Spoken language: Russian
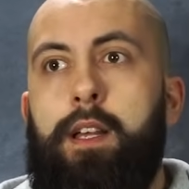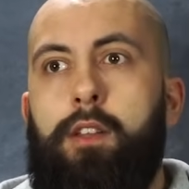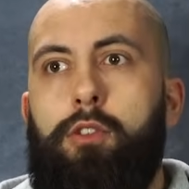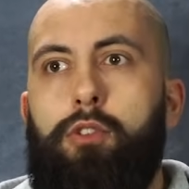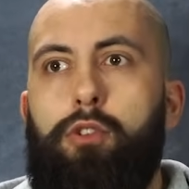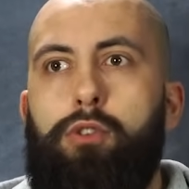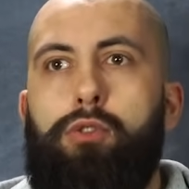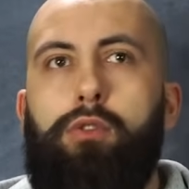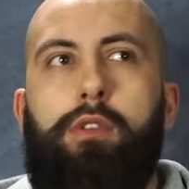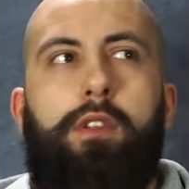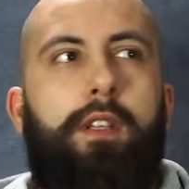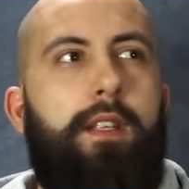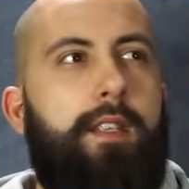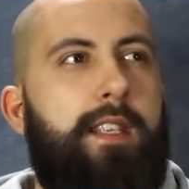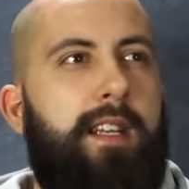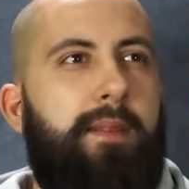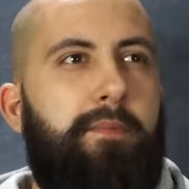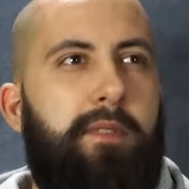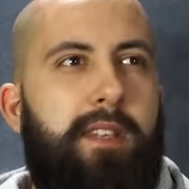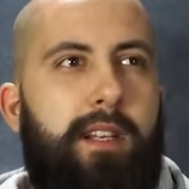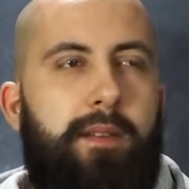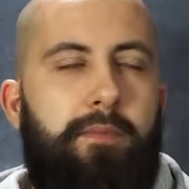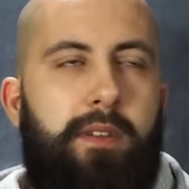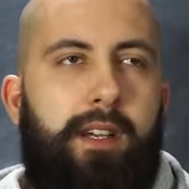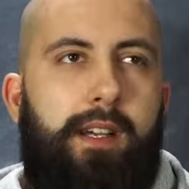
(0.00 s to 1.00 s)
Ну, тут, на
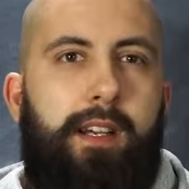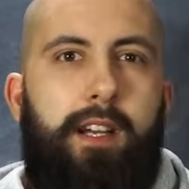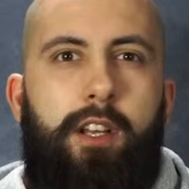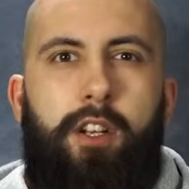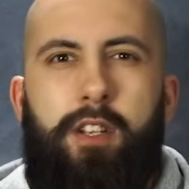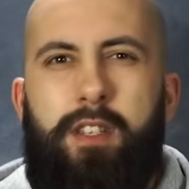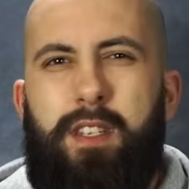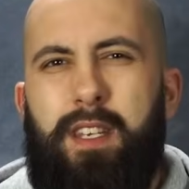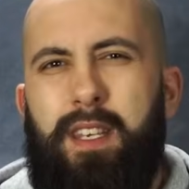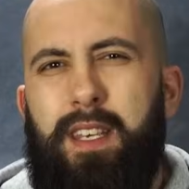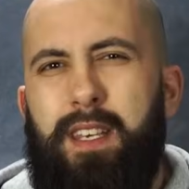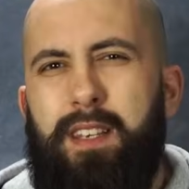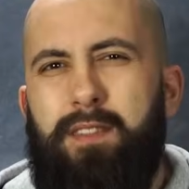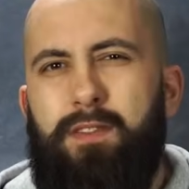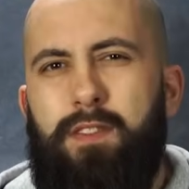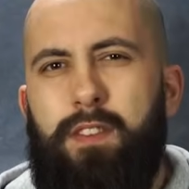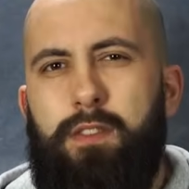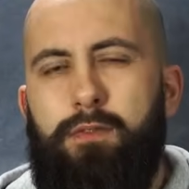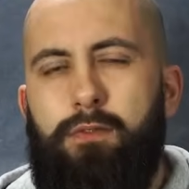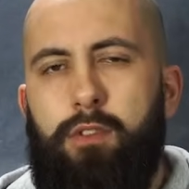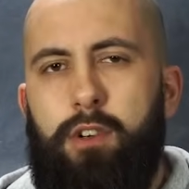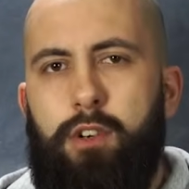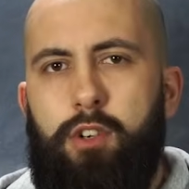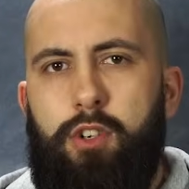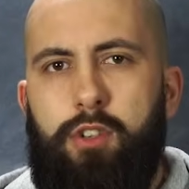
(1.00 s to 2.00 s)
самом деле, мне кажется, есть
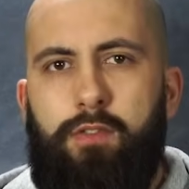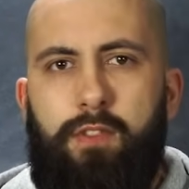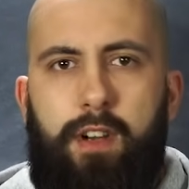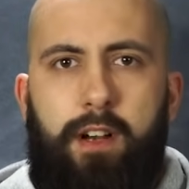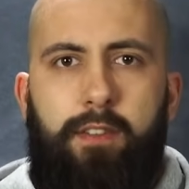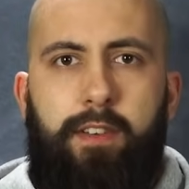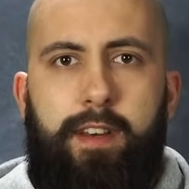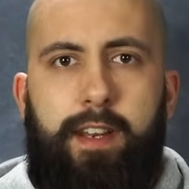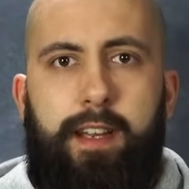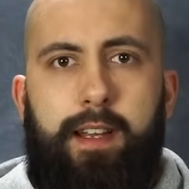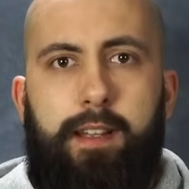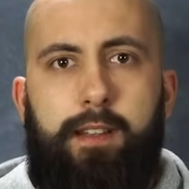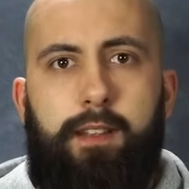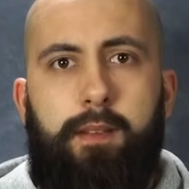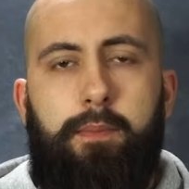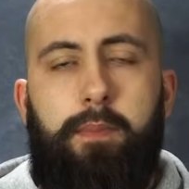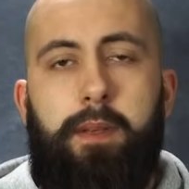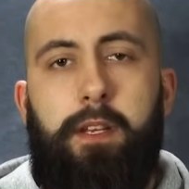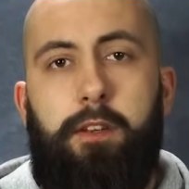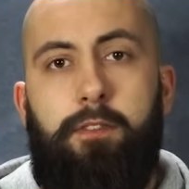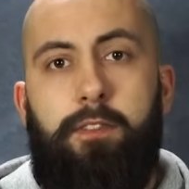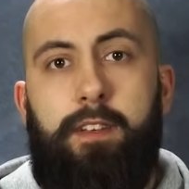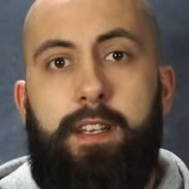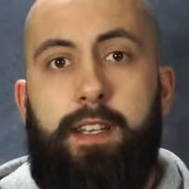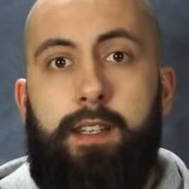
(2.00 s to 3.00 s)
всего лишь два варианта.
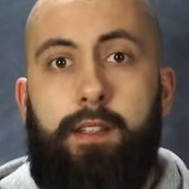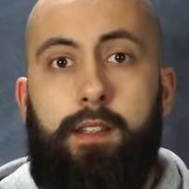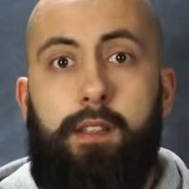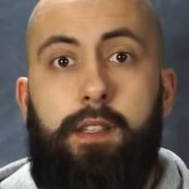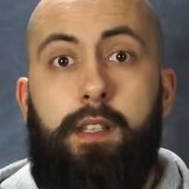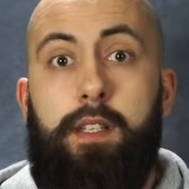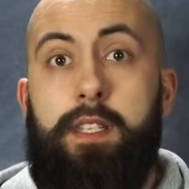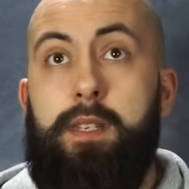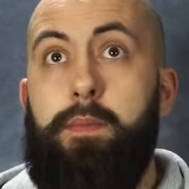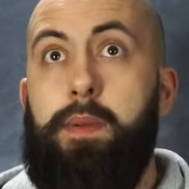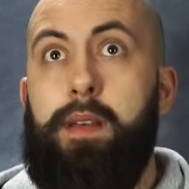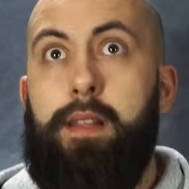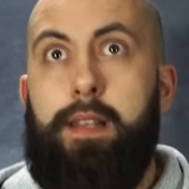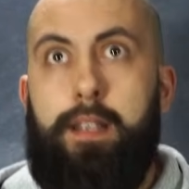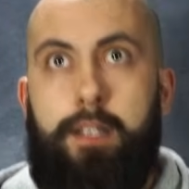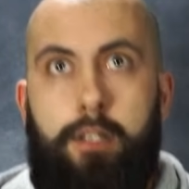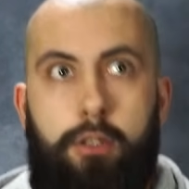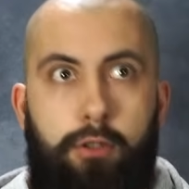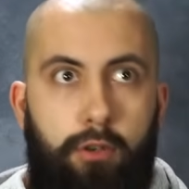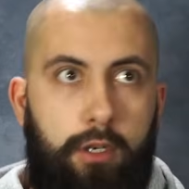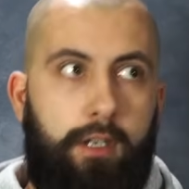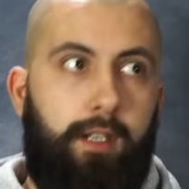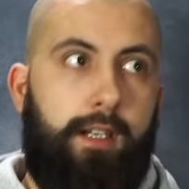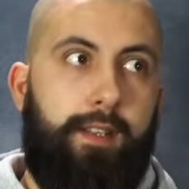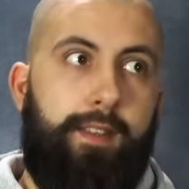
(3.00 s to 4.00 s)
Первый вариант — это тебе
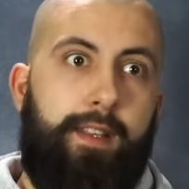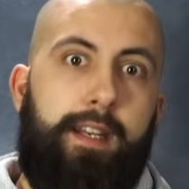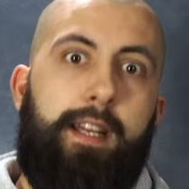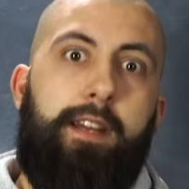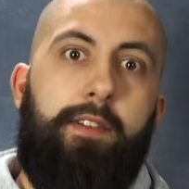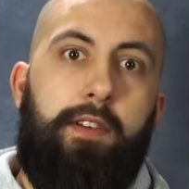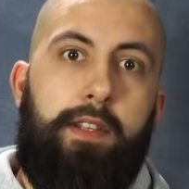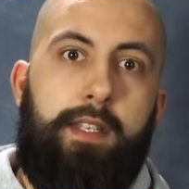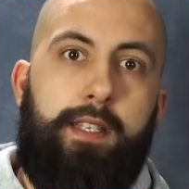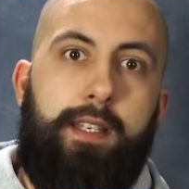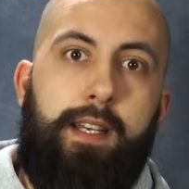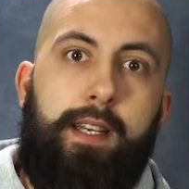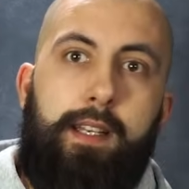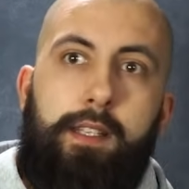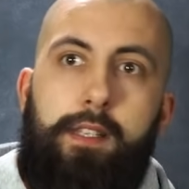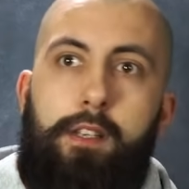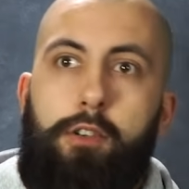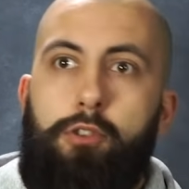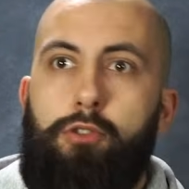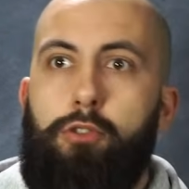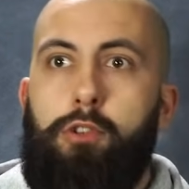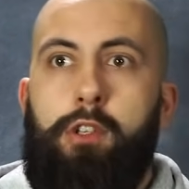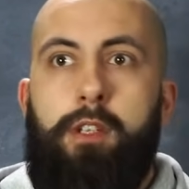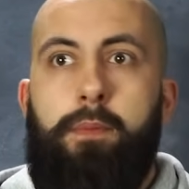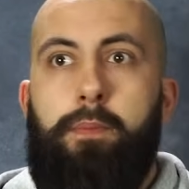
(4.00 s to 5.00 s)
настолько нравится
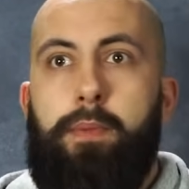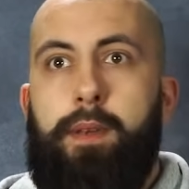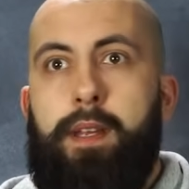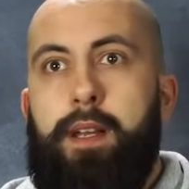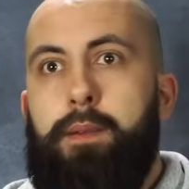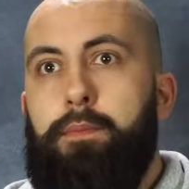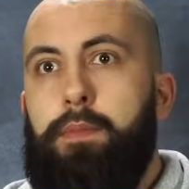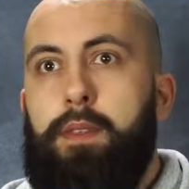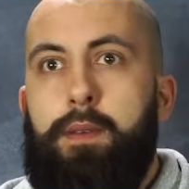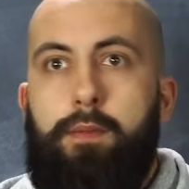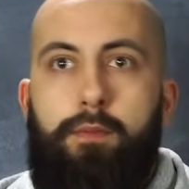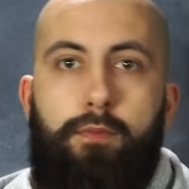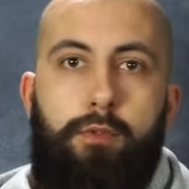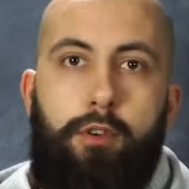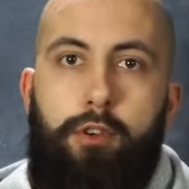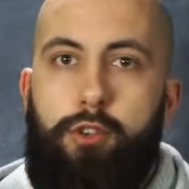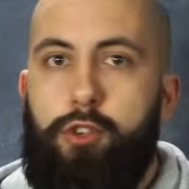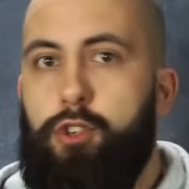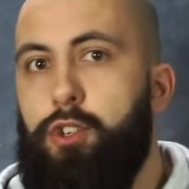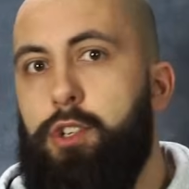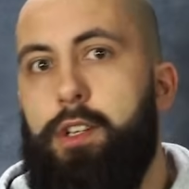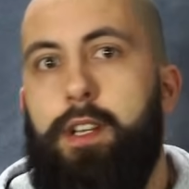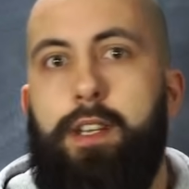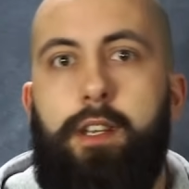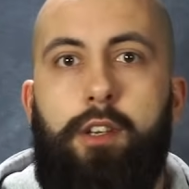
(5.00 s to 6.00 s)
IT, что ты прям не
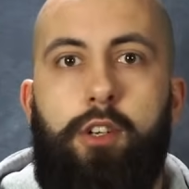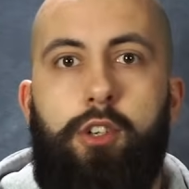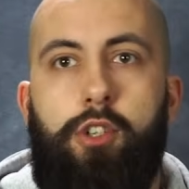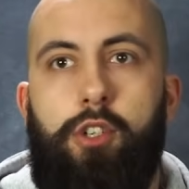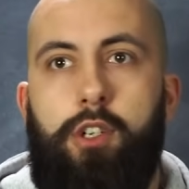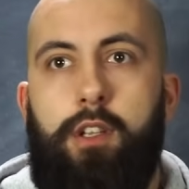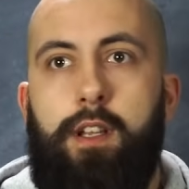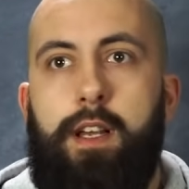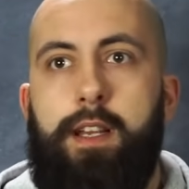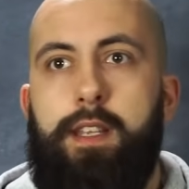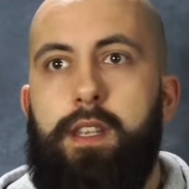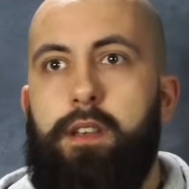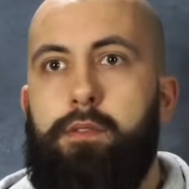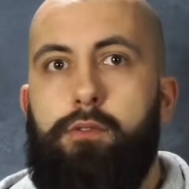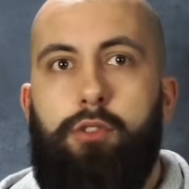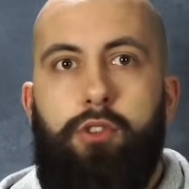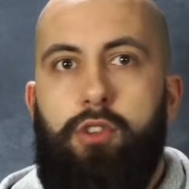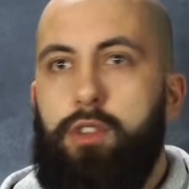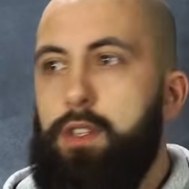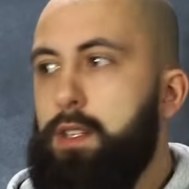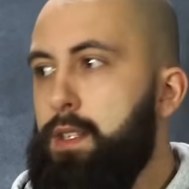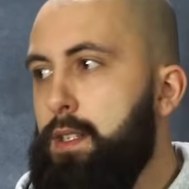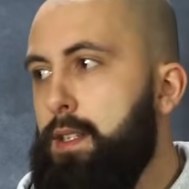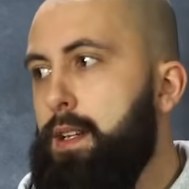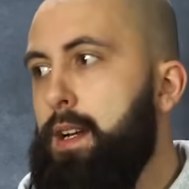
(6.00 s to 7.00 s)
можешь, гореть желанием,
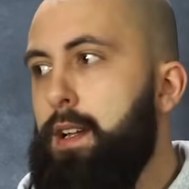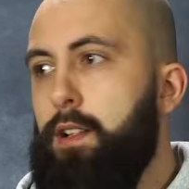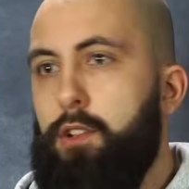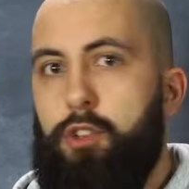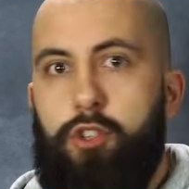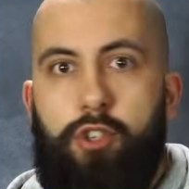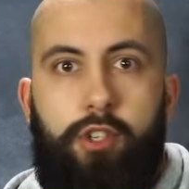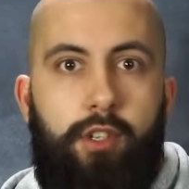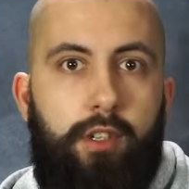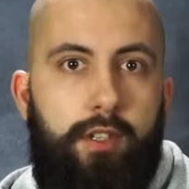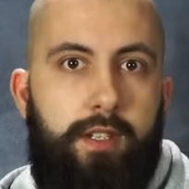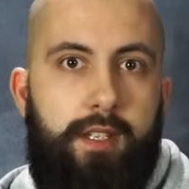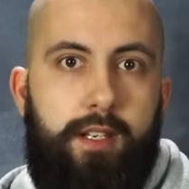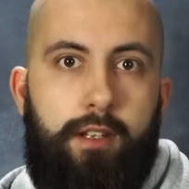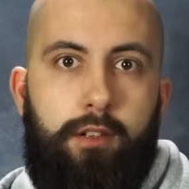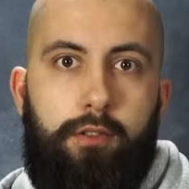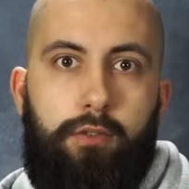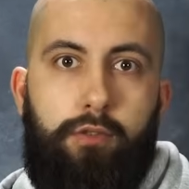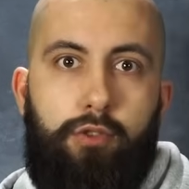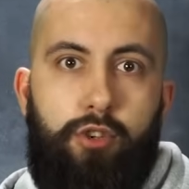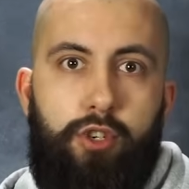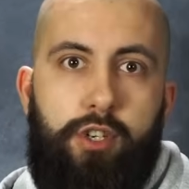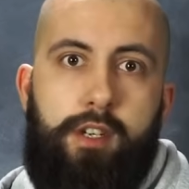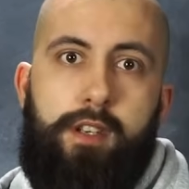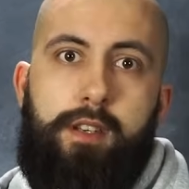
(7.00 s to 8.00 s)
вот не знал, жил
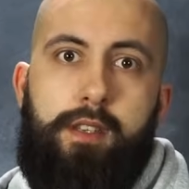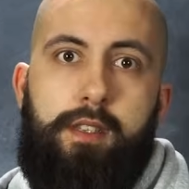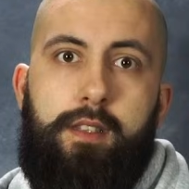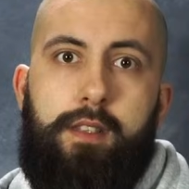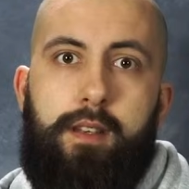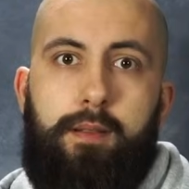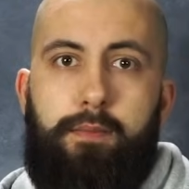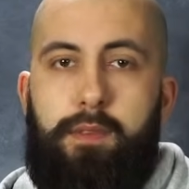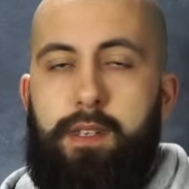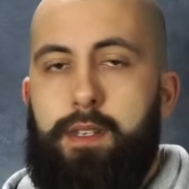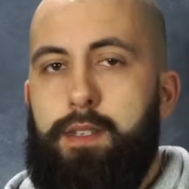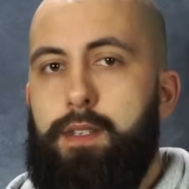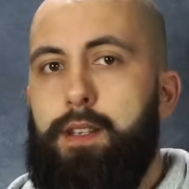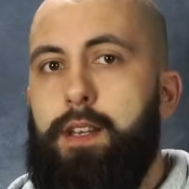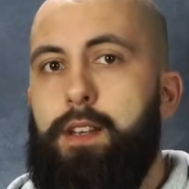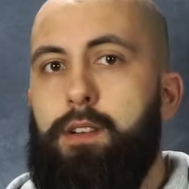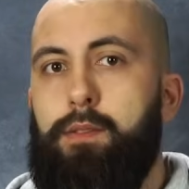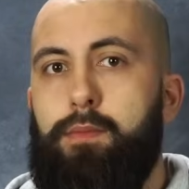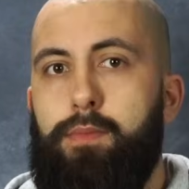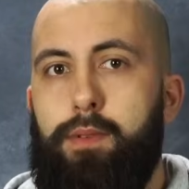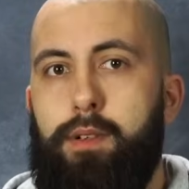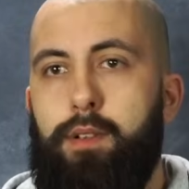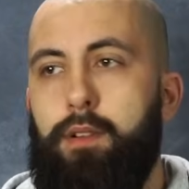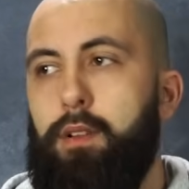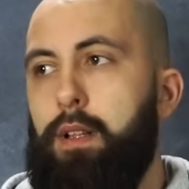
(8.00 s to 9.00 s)
целую жизнь, там, не
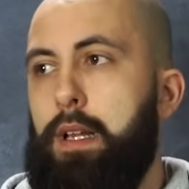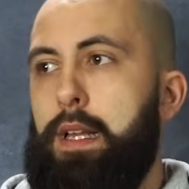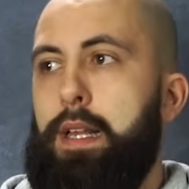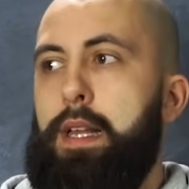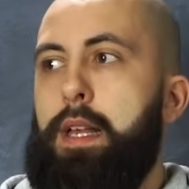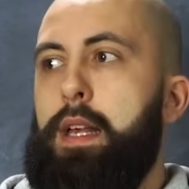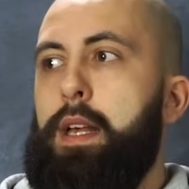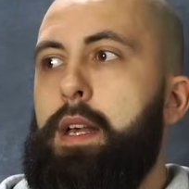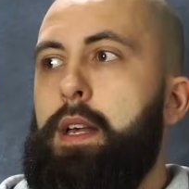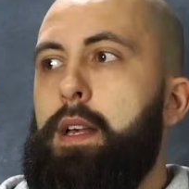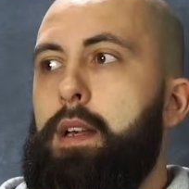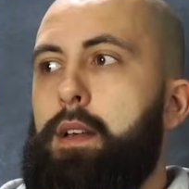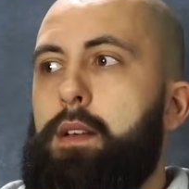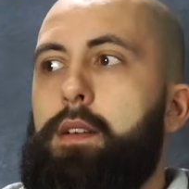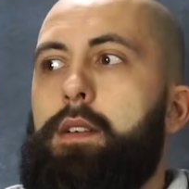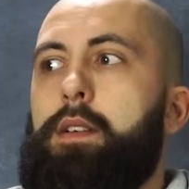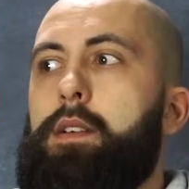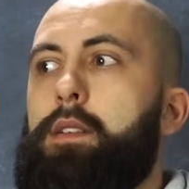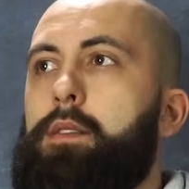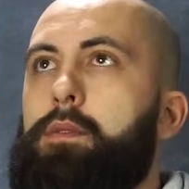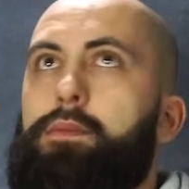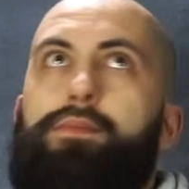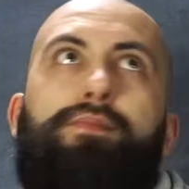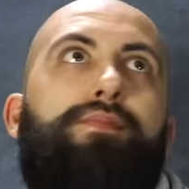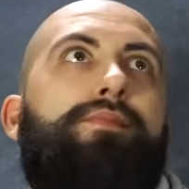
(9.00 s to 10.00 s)
знаю, был
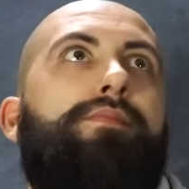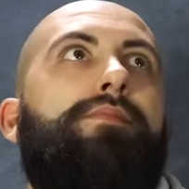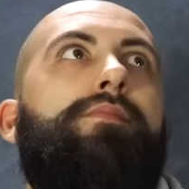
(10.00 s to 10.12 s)
э,